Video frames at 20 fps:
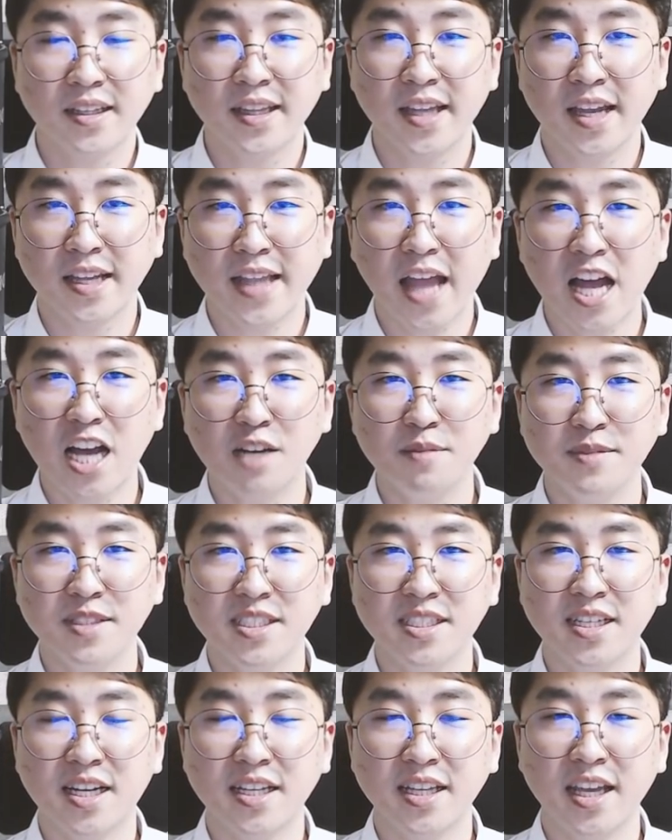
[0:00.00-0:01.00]
네, 다음 이
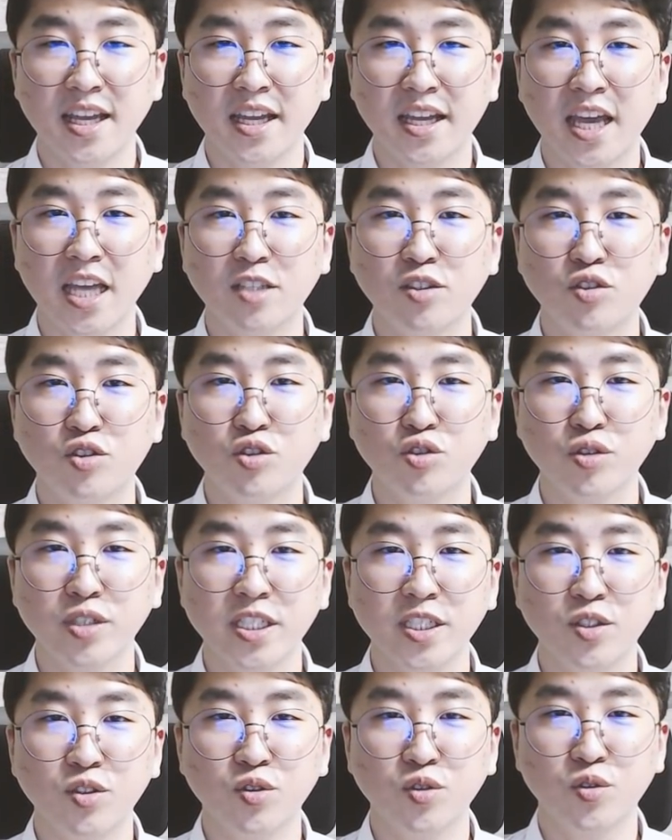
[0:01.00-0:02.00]
시간에
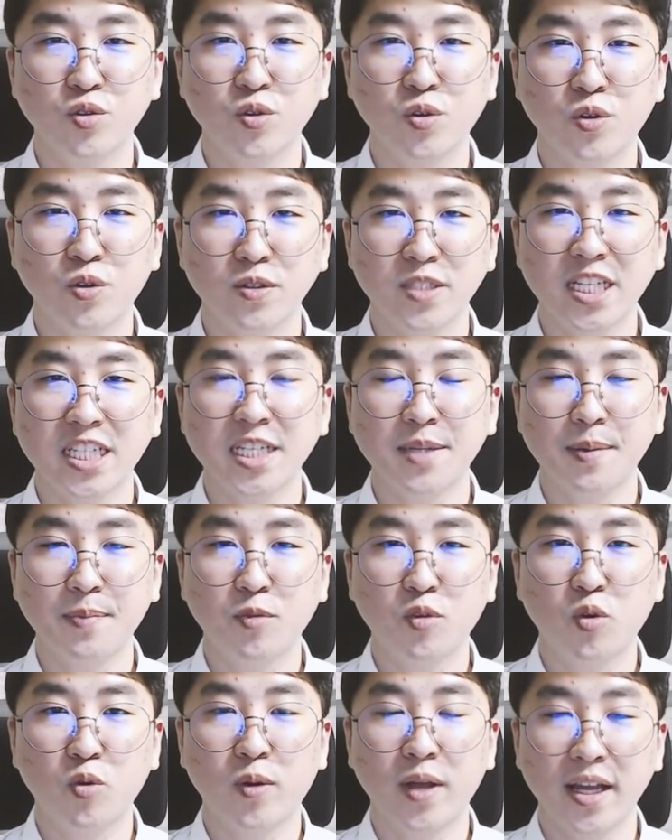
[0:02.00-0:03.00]
개축일주로
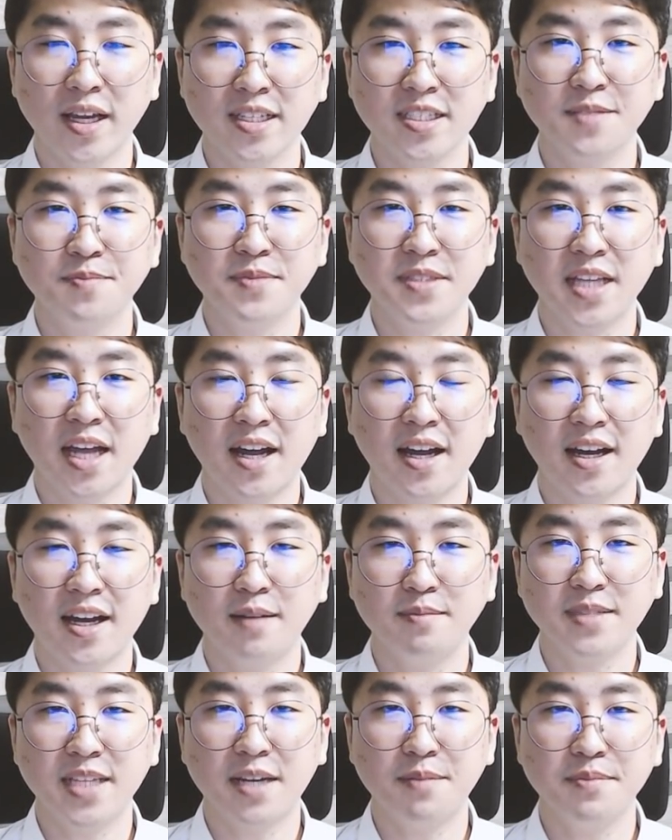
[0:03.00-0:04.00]
찾아뵙도록 하겠습니다.
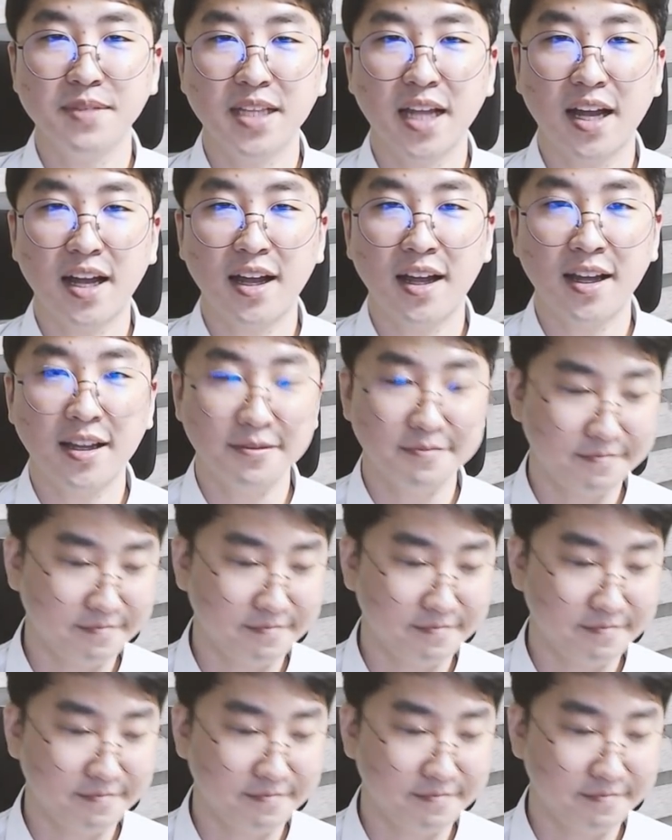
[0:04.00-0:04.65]
감사합니다.